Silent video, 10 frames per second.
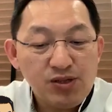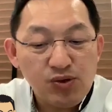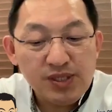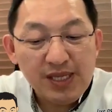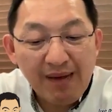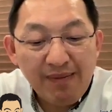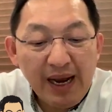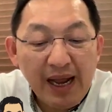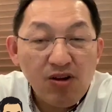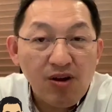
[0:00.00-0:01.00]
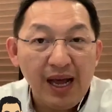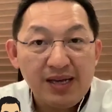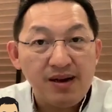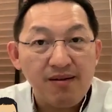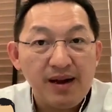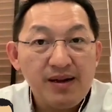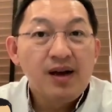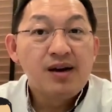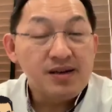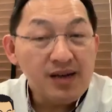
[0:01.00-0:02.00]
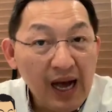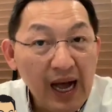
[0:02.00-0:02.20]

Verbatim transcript: 15.3 ล้านดอลลาร์สหรัฐหรือ